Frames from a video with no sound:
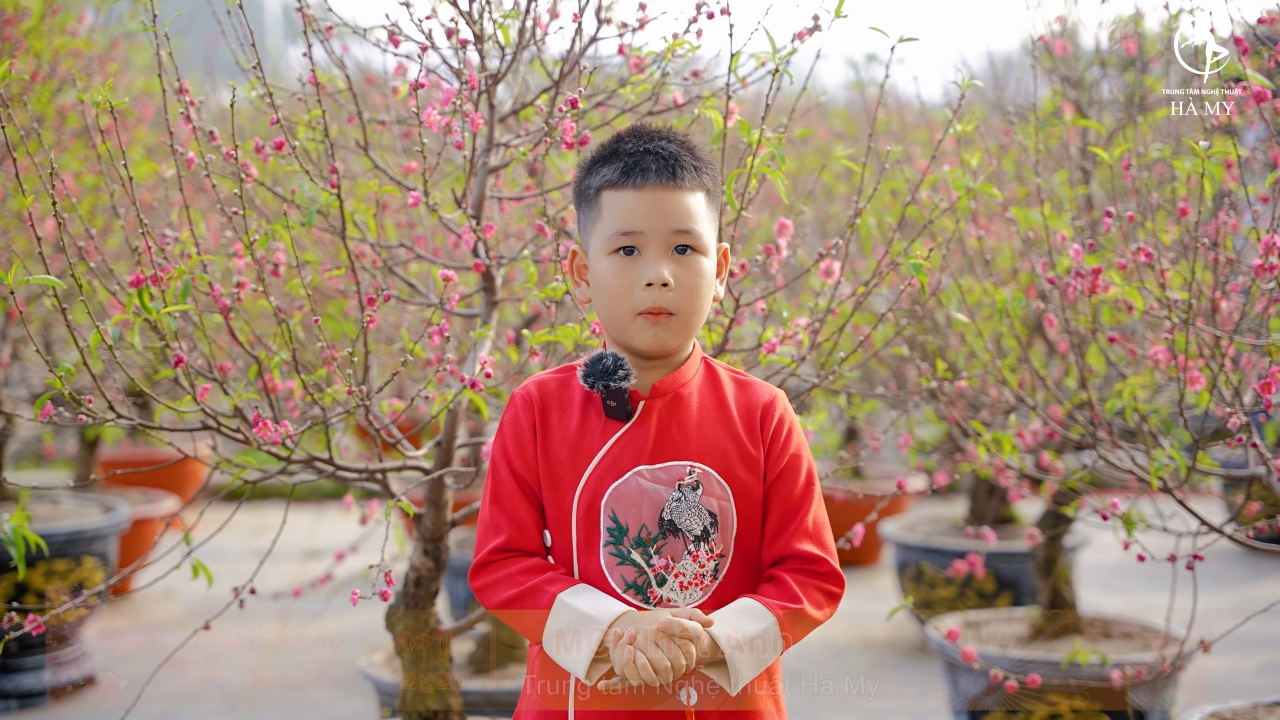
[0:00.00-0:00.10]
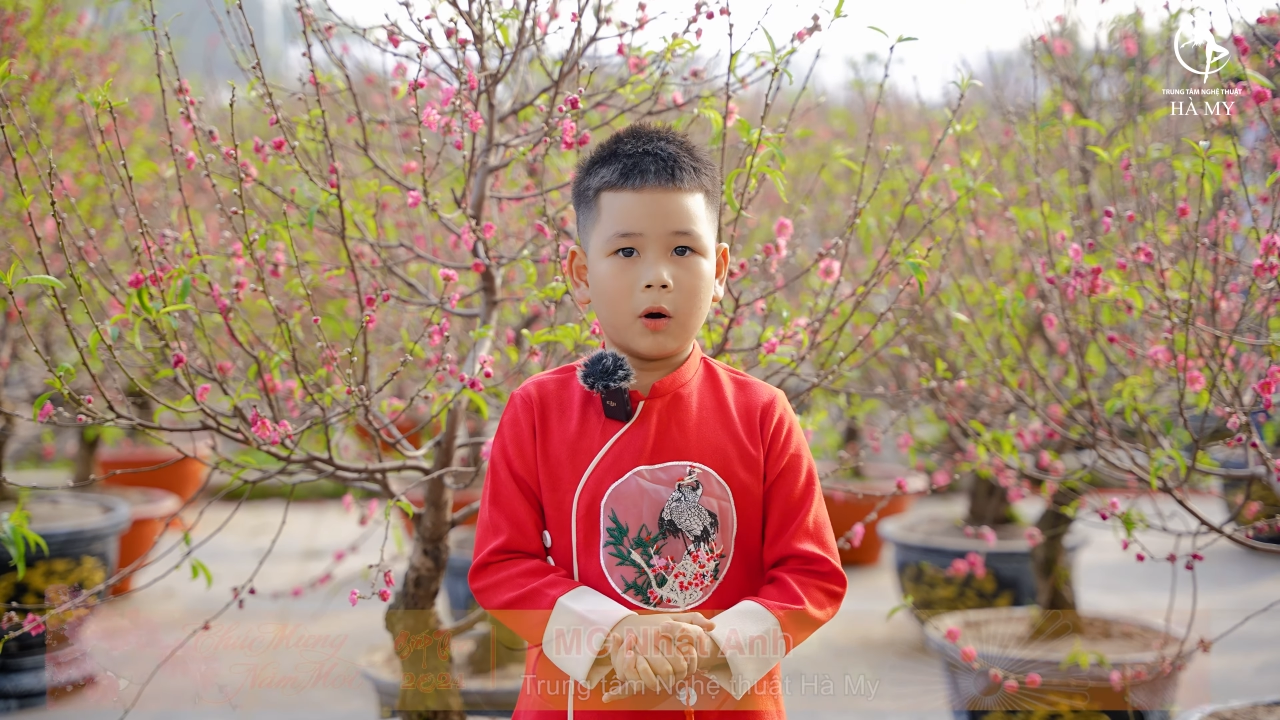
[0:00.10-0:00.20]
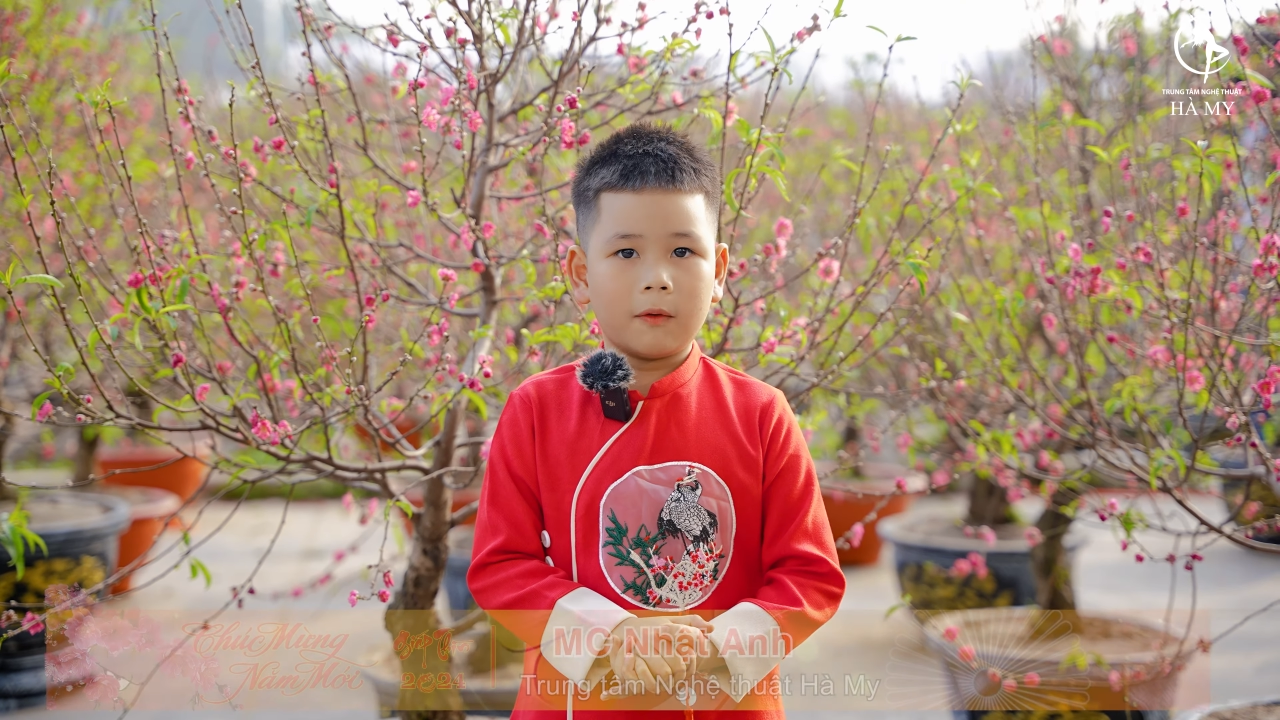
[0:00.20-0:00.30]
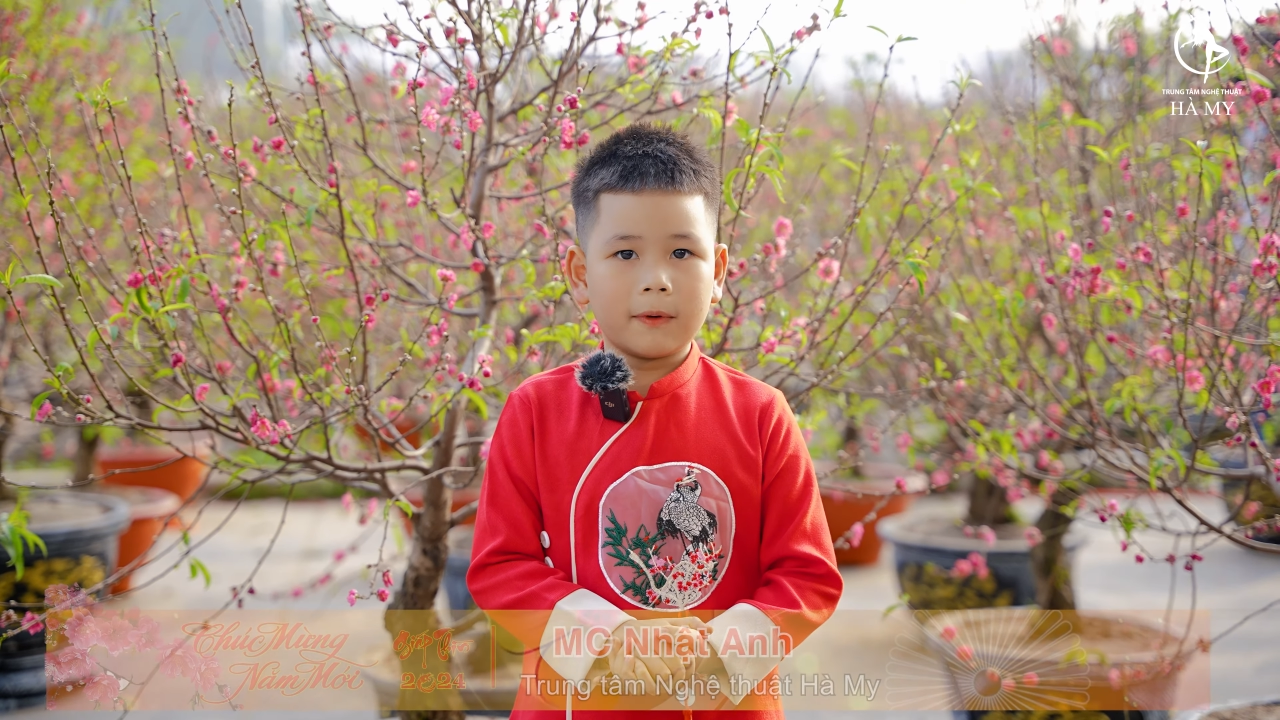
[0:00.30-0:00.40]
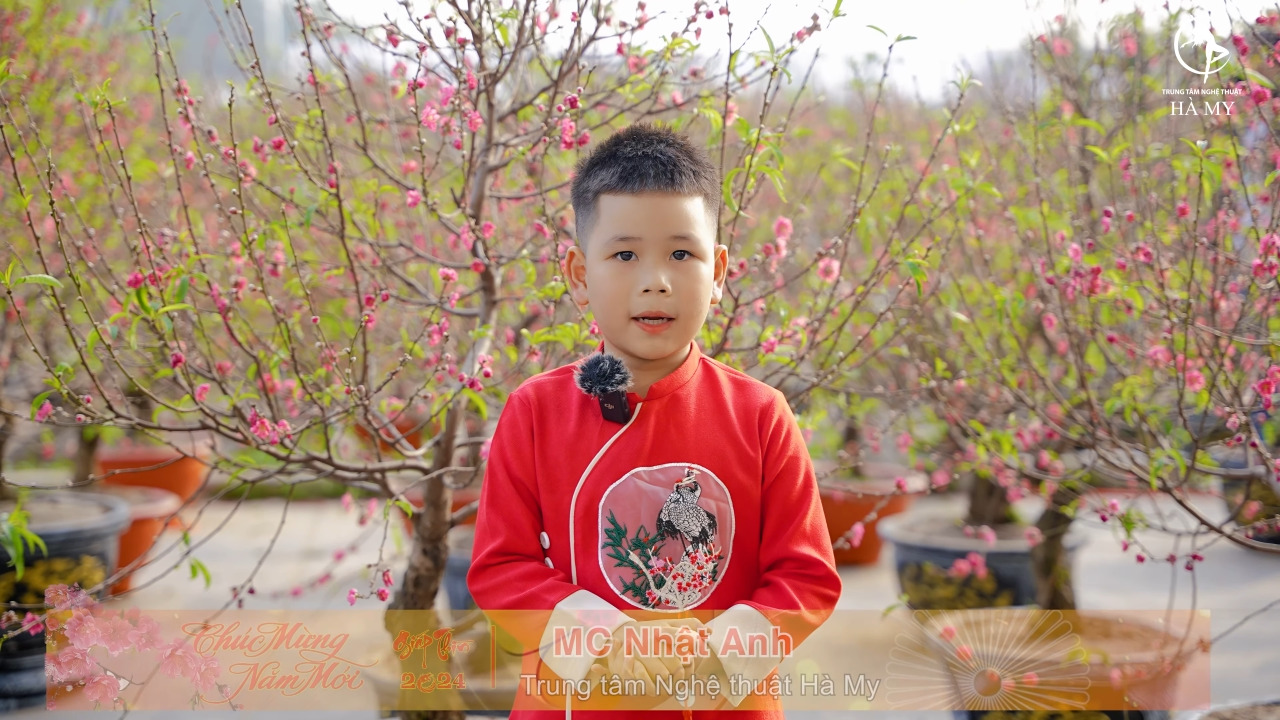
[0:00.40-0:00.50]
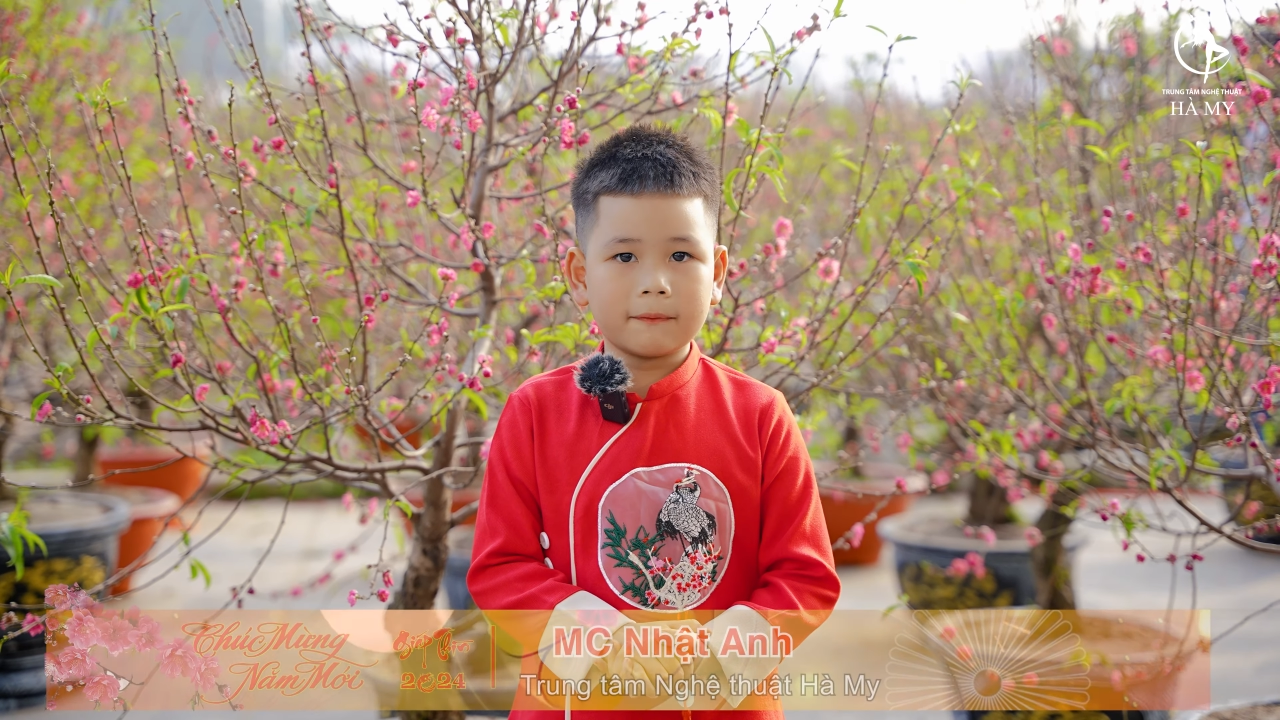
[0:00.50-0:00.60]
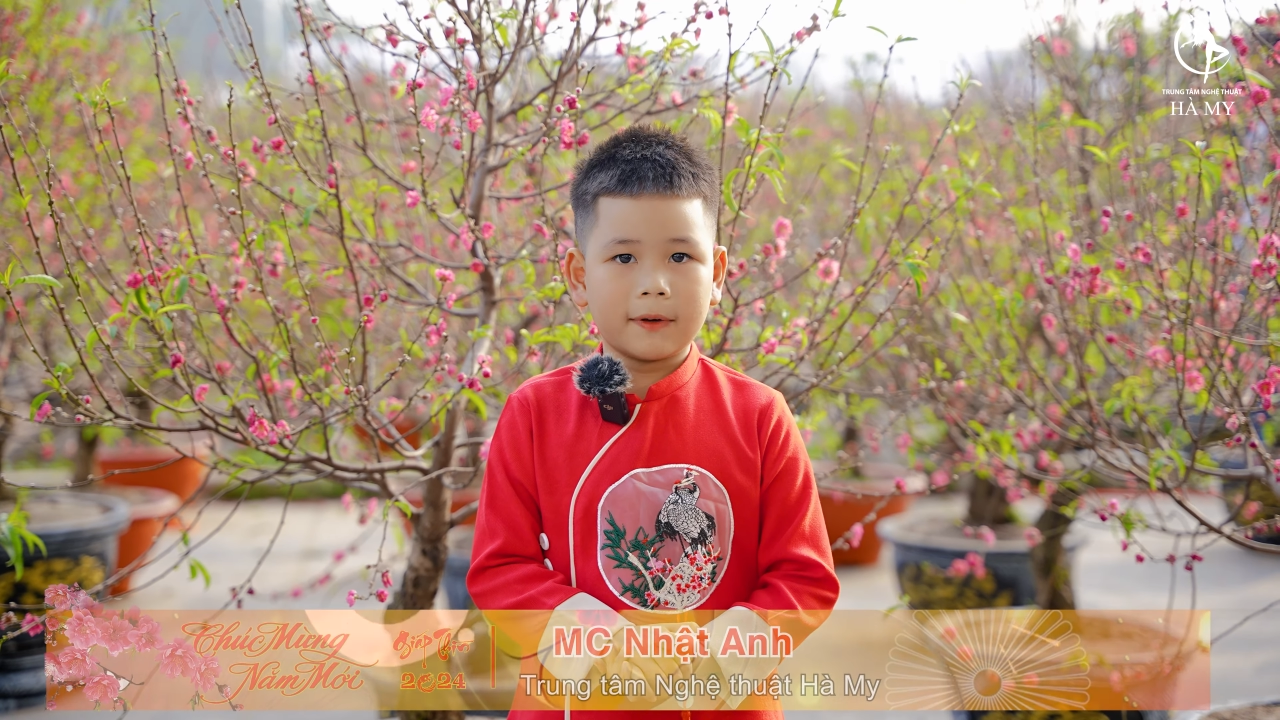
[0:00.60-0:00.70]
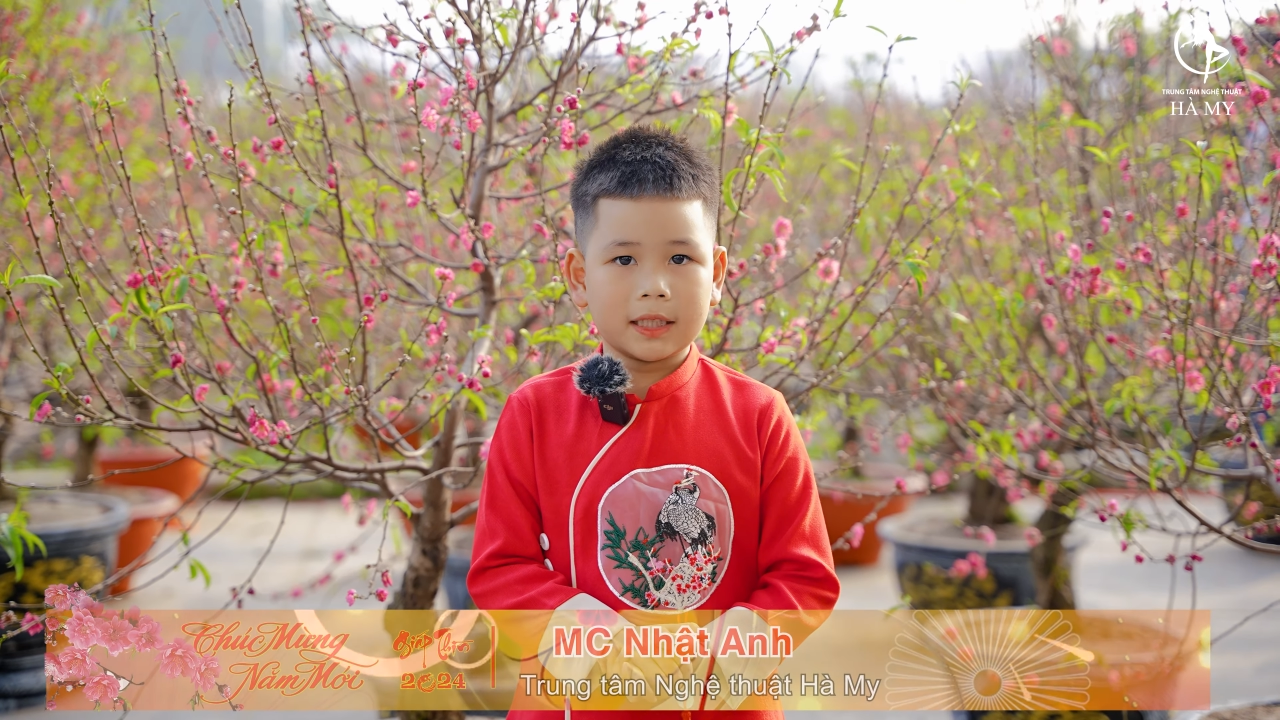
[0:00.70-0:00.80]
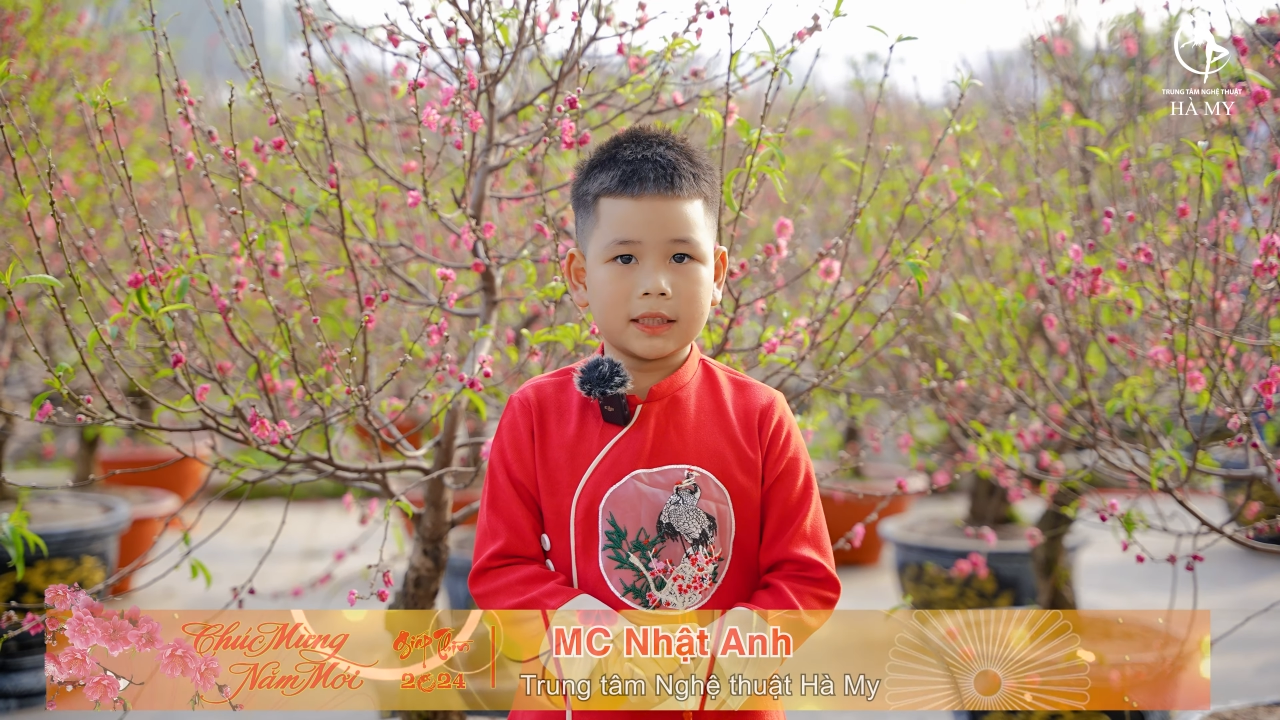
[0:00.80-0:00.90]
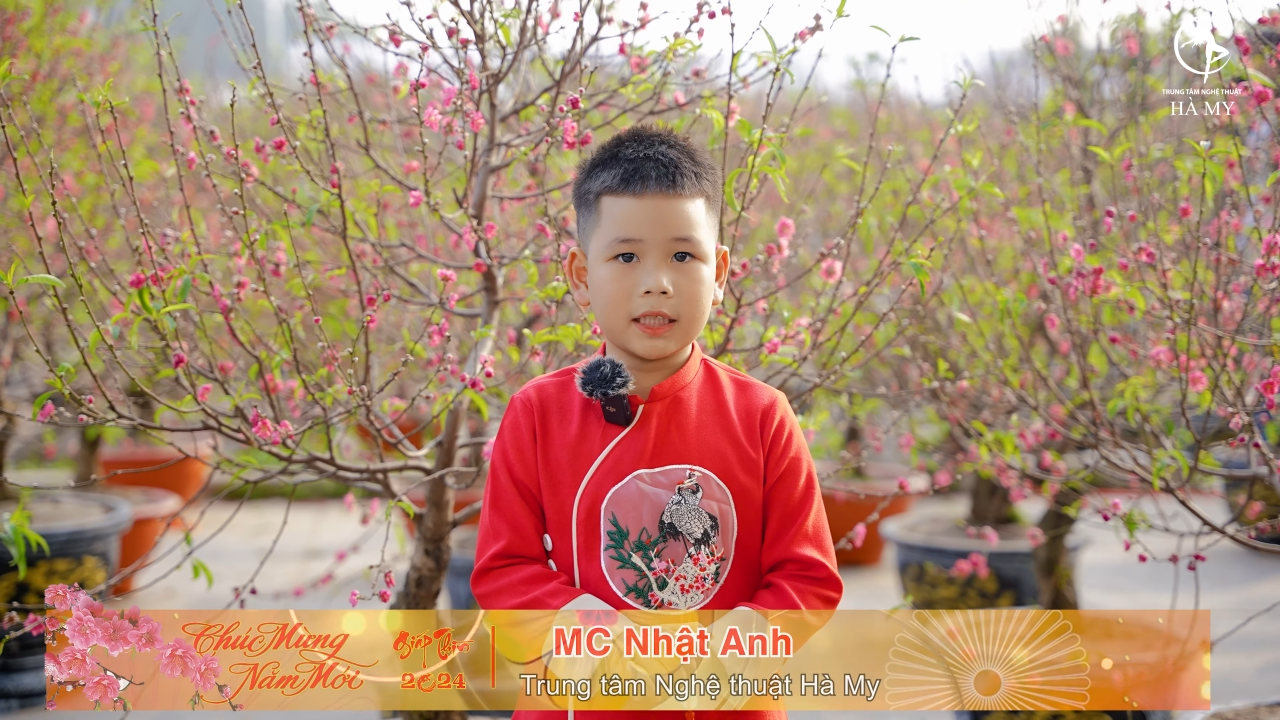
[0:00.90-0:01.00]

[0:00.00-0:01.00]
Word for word: mùa vạn vật